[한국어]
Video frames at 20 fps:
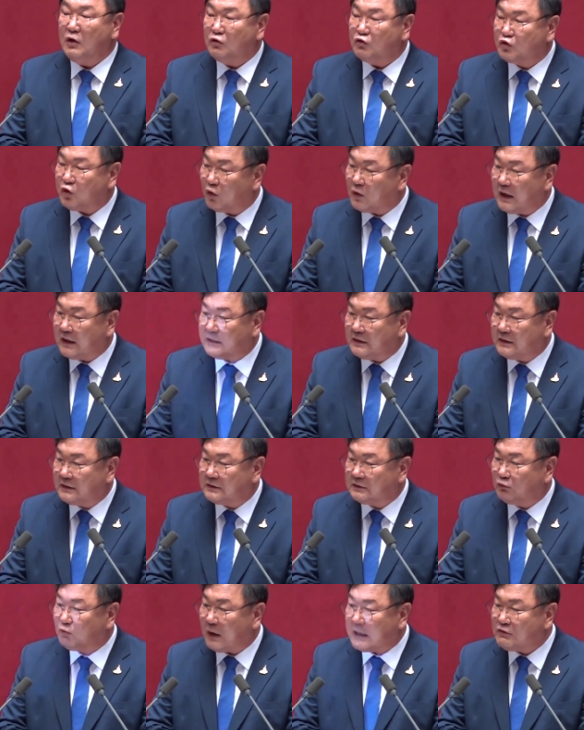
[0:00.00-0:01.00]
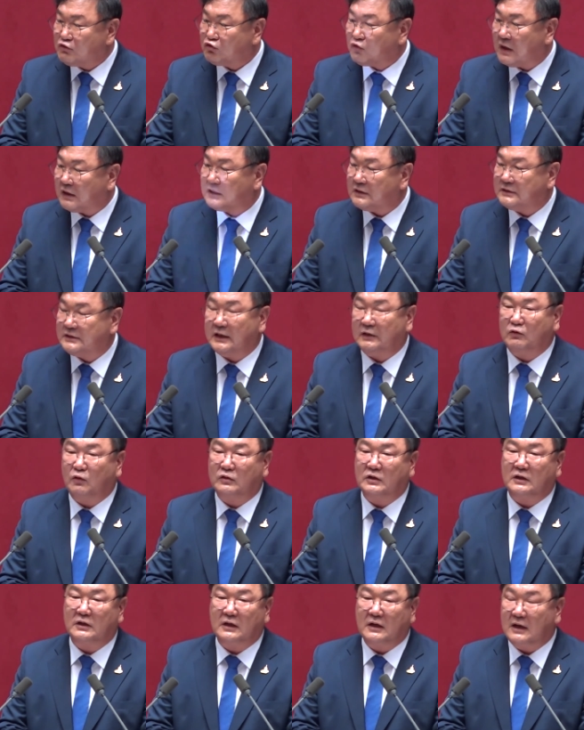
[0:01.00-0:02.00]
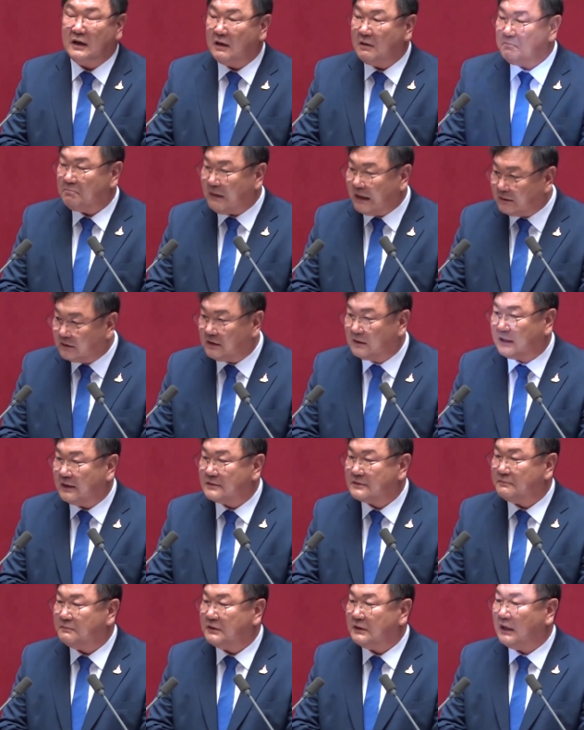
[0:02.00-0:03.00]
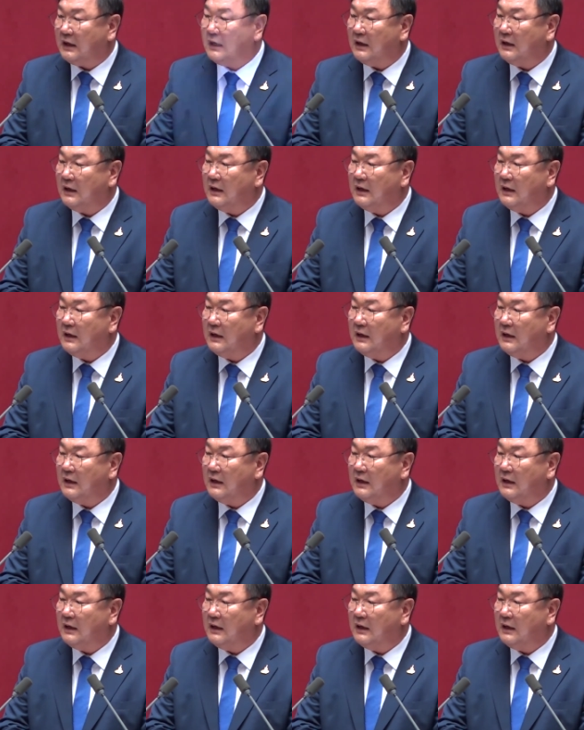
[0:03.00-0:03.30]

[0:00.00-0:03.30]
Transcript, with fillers: 초과 이익은 환수하는 제도를 만들겠습니다.